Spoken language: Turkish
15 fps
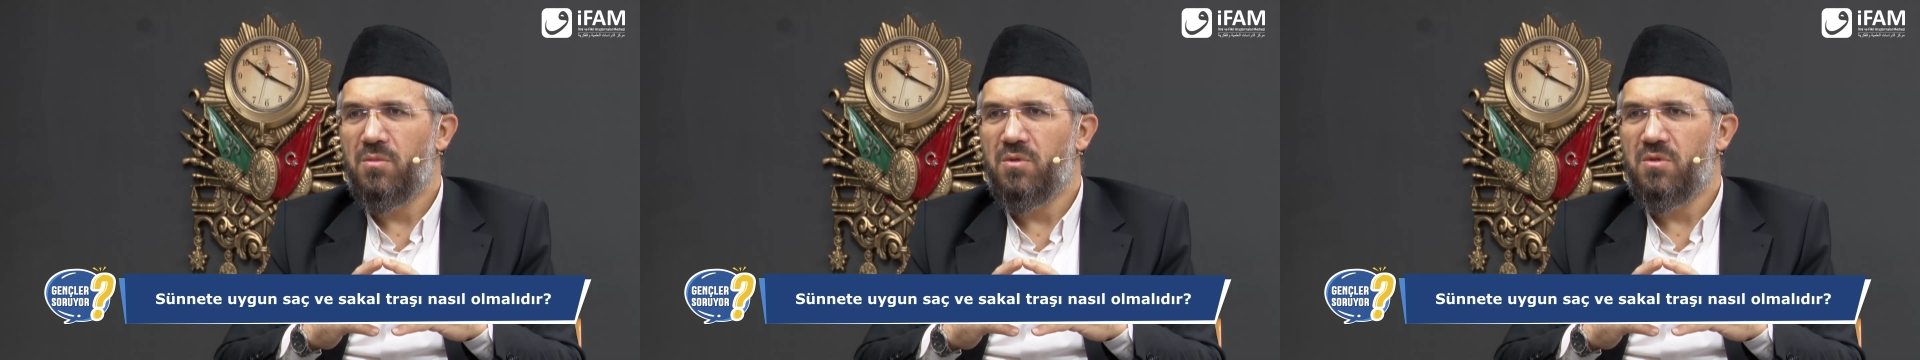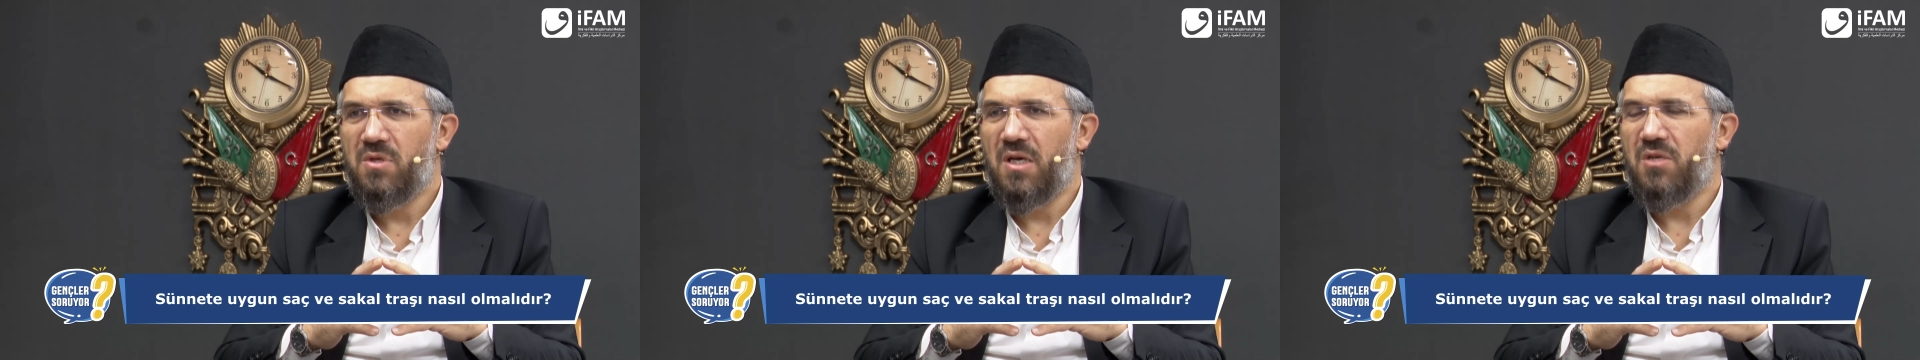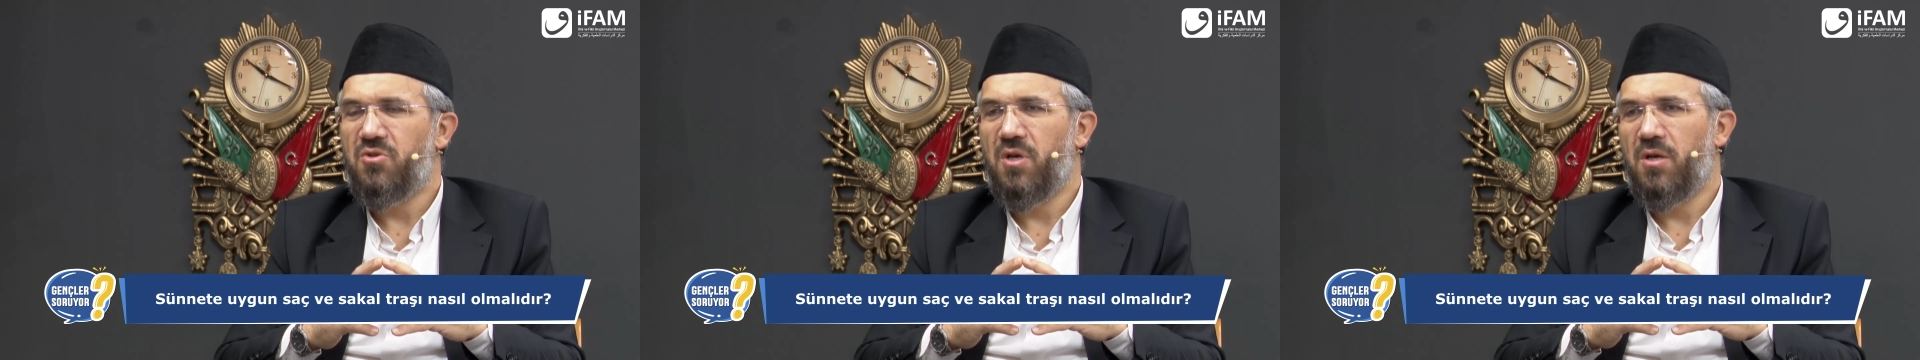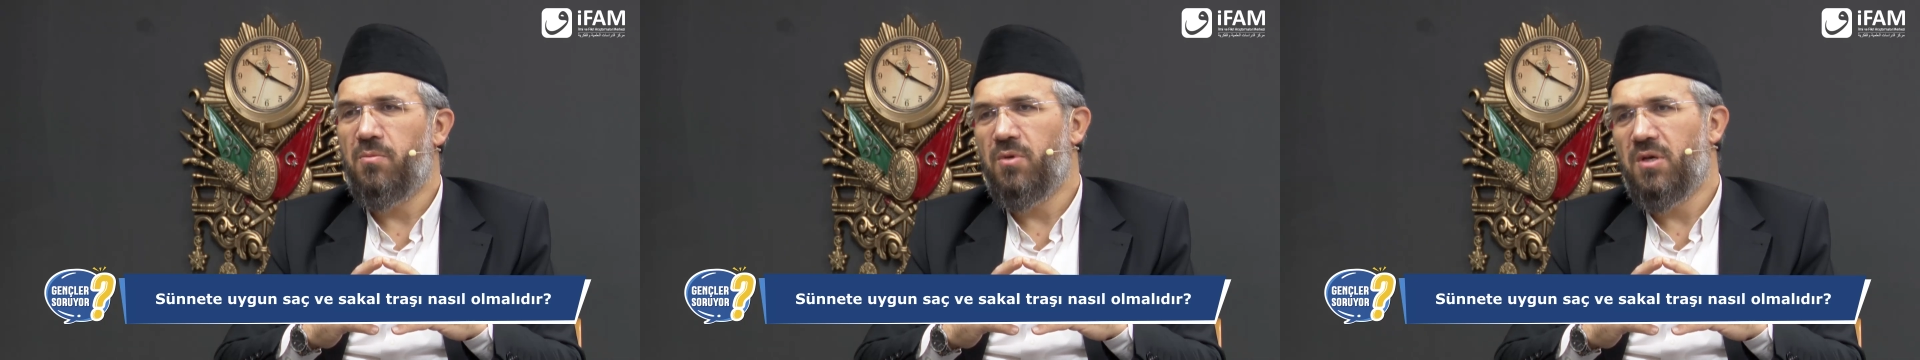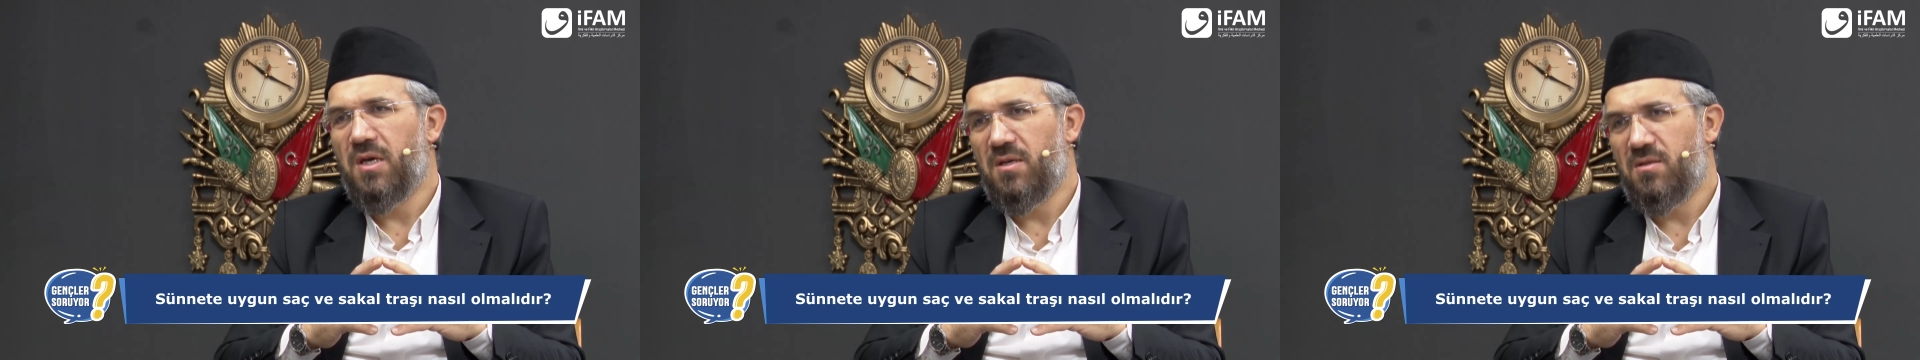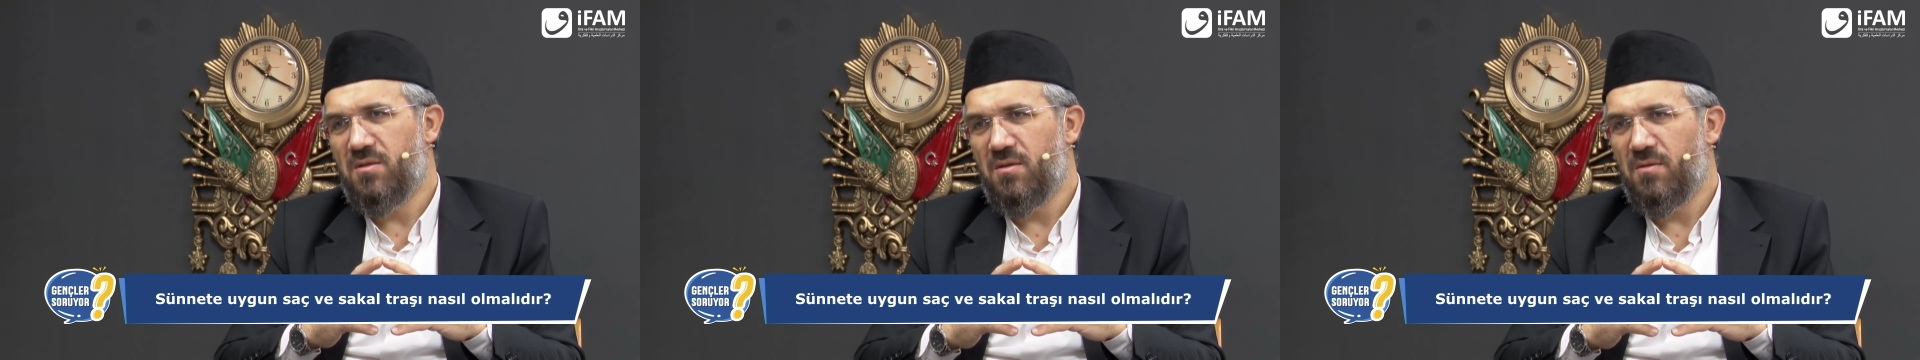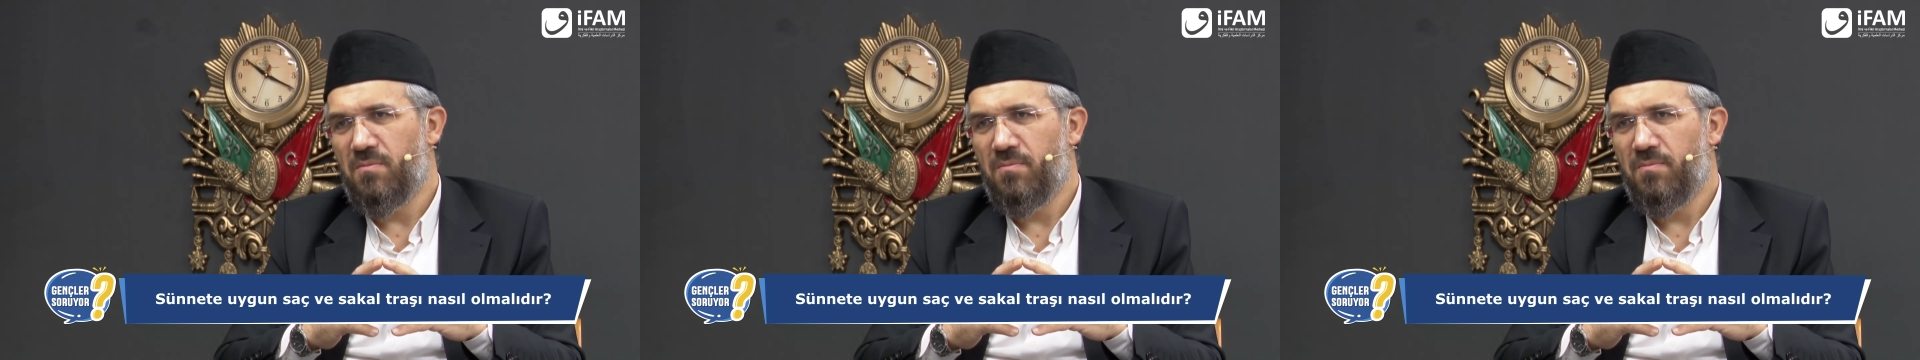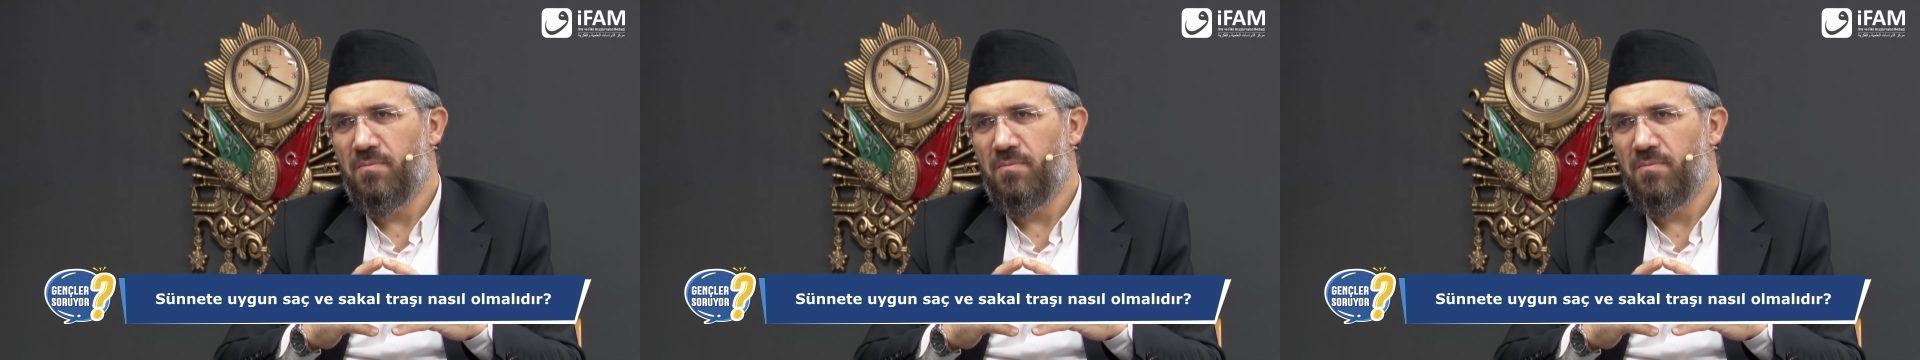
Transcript: saçlarımı kestim.